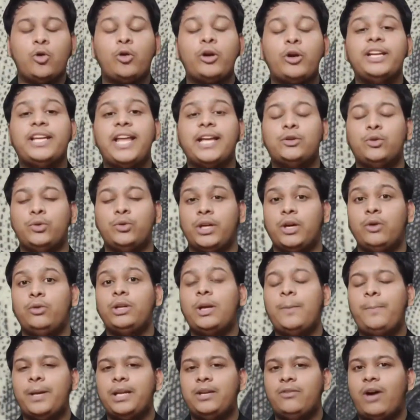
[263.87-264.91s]
जिन लोगों की डेथ हुई है
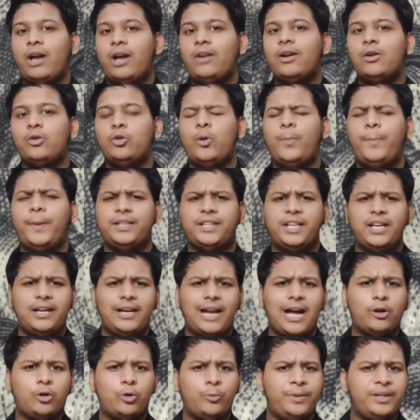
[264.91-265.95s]
उनके परिवार वालों को पंद्रह
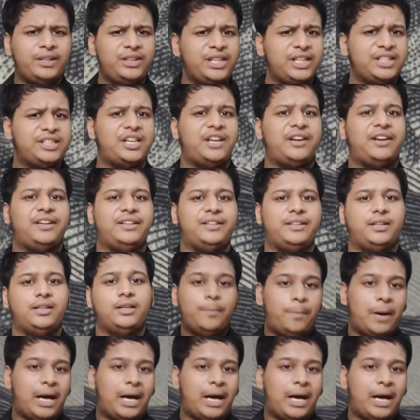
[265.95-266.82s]
लाख रूपए दिए जा रहे